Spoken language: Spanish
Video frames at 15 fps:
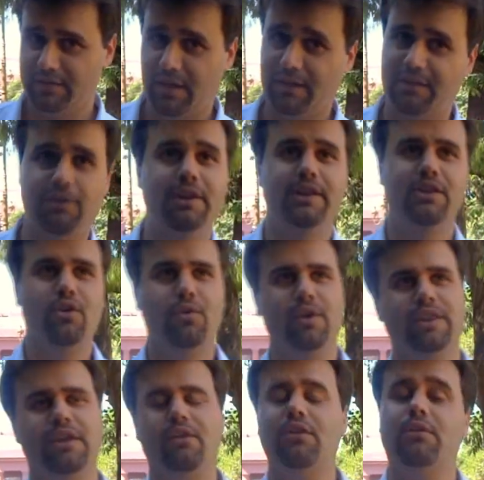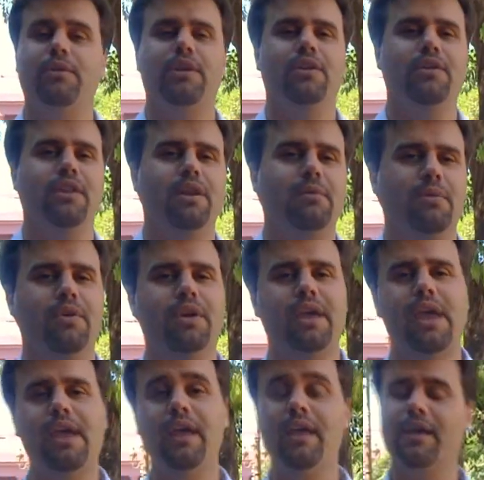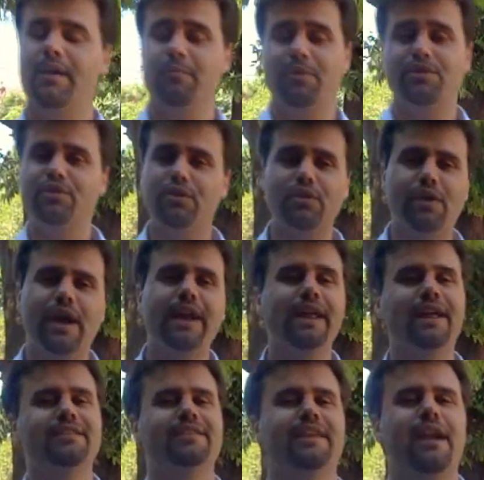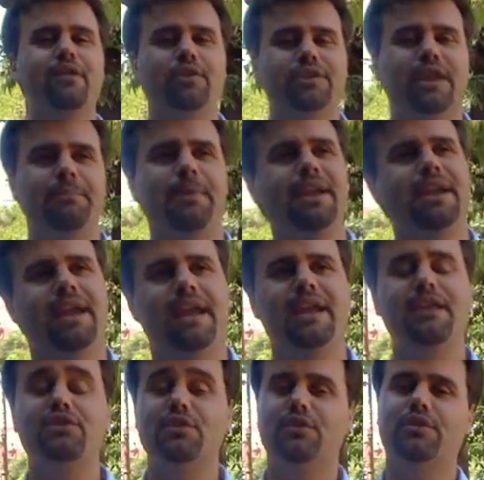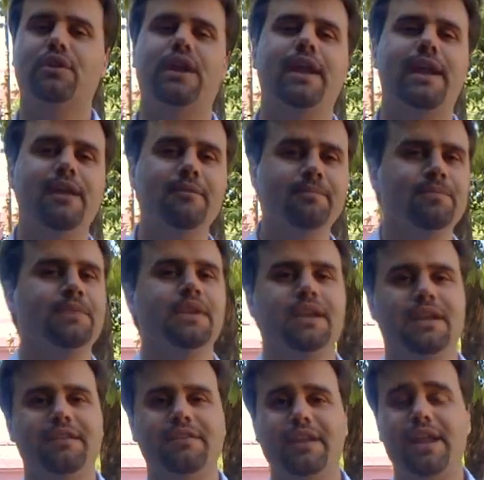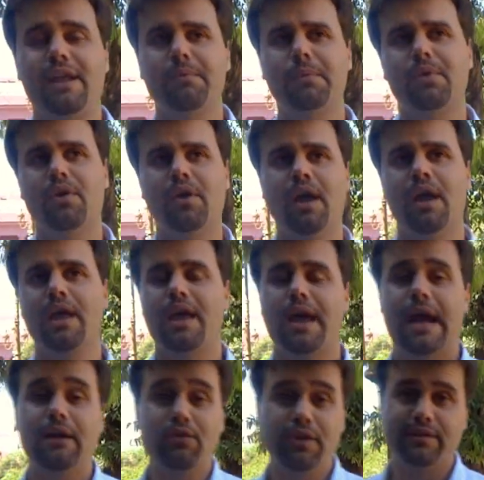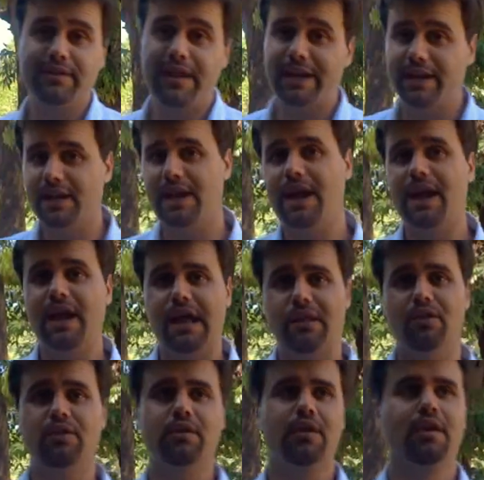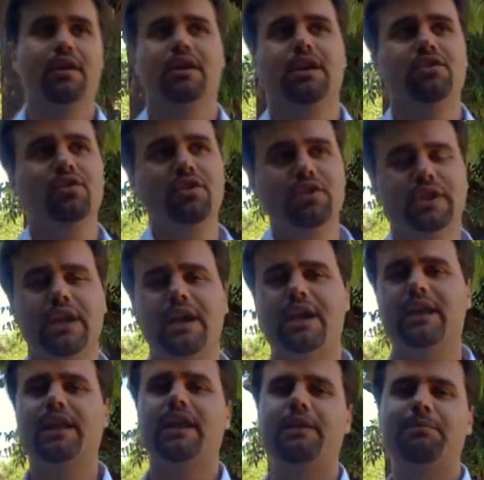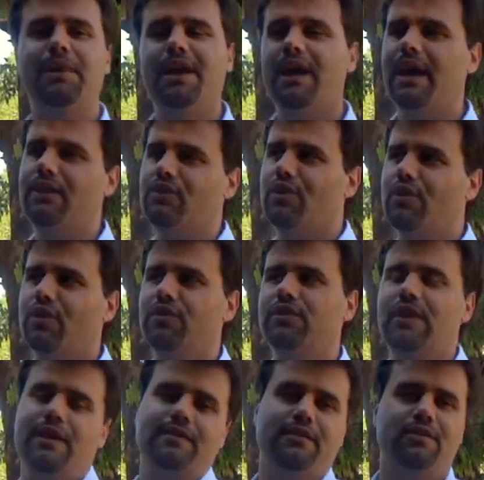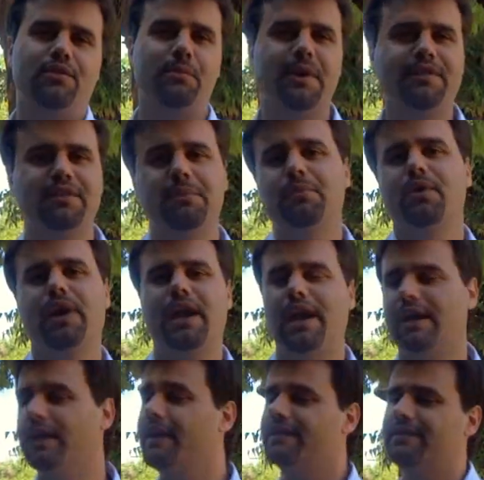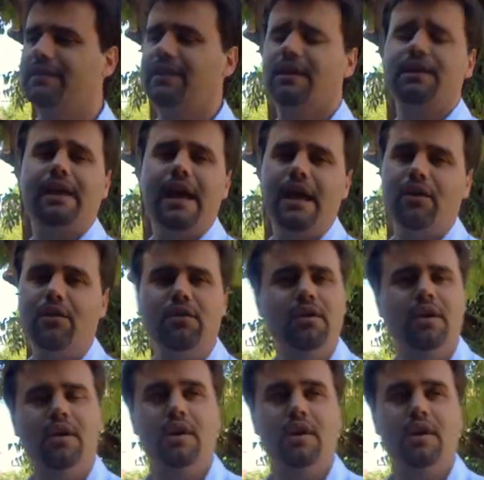ya se habrán dado cuenta con los videos del blog que hay, pero estoy con ganas de hacer algo también en este otro canal, que sería el blog, algo que sea relajado, que yo no tenga que andar explicando cosas como hacemos en las clases de tango,